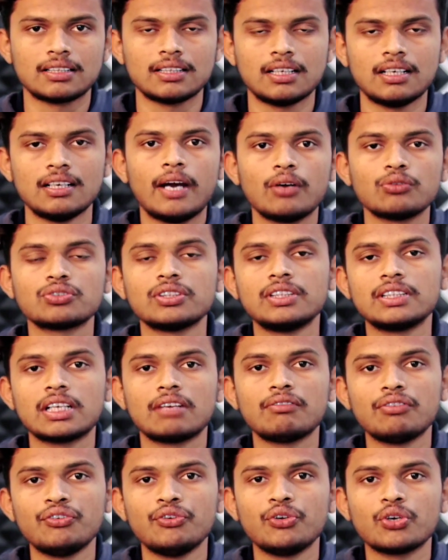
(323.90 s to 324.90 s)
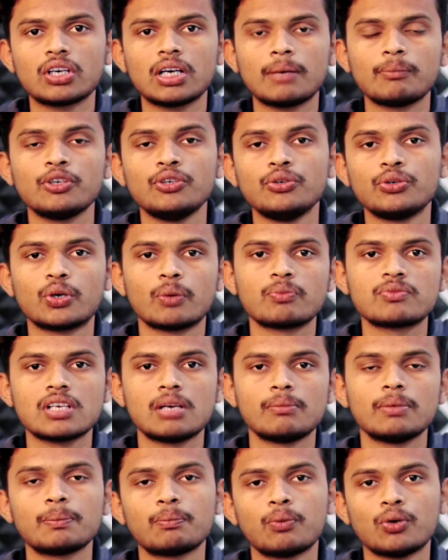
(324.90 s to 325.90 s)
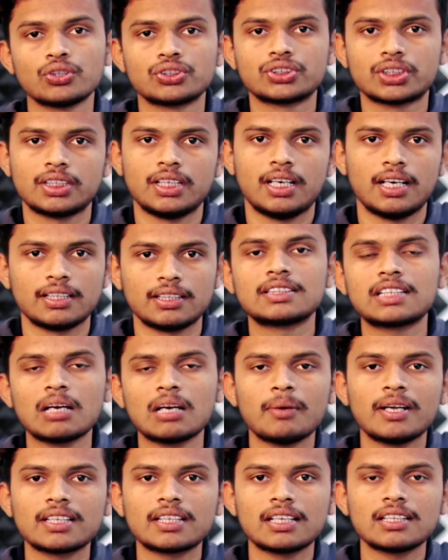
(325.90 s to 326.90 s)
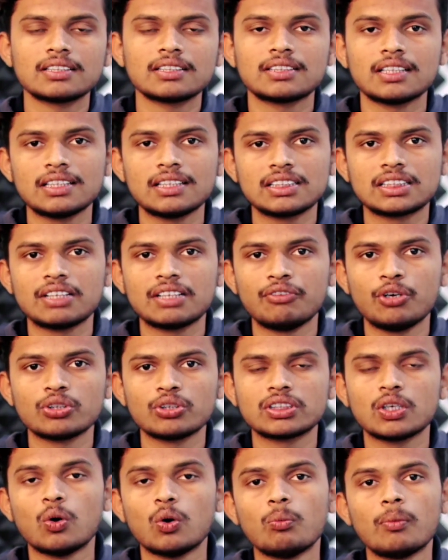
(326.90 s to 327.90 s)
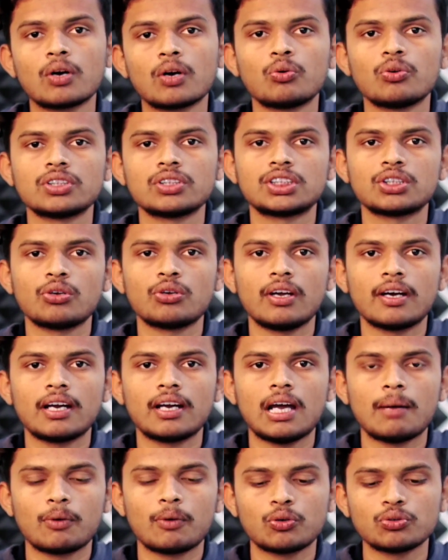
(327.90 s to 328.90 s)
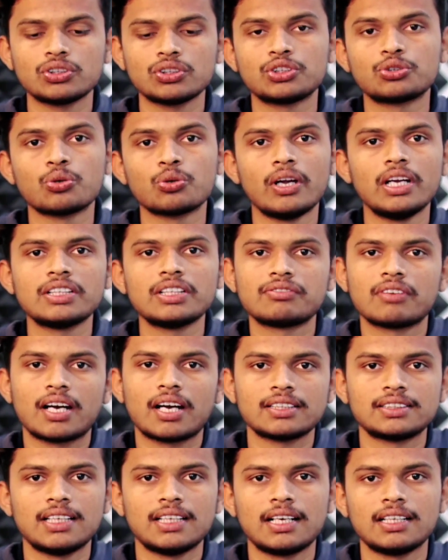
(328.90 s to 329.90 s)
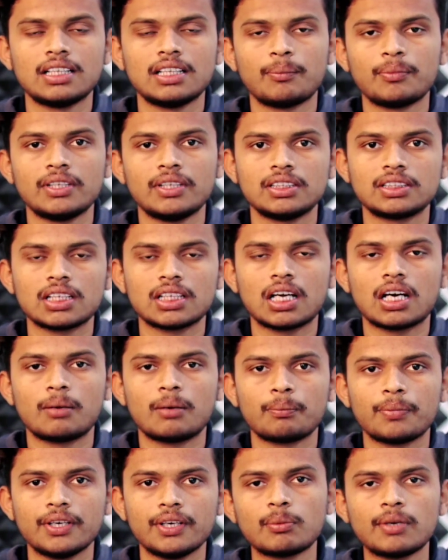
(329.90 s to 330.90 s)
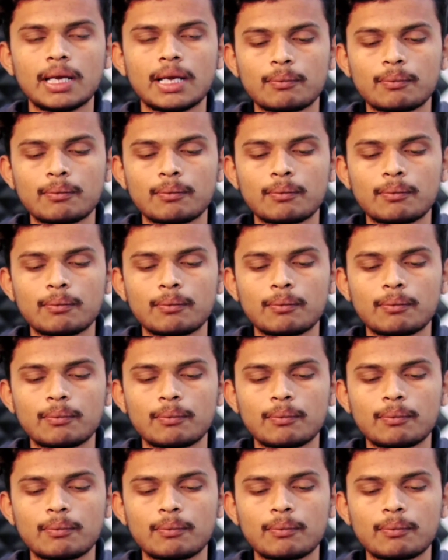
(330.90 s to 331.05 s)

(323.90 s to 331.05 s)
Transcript: किया था एंड उस इंटरव्यू वीडियो को ना अपने यूट्यूब चैनल पे पोस्ट किया था। इसके बाद क्या था सतीश के वीडियो ने उमर कुरेश को लेकर यहाँ पर कुछ स्टोरीज वगैरह शेयर की थी अपने इंस्टाग्राम पे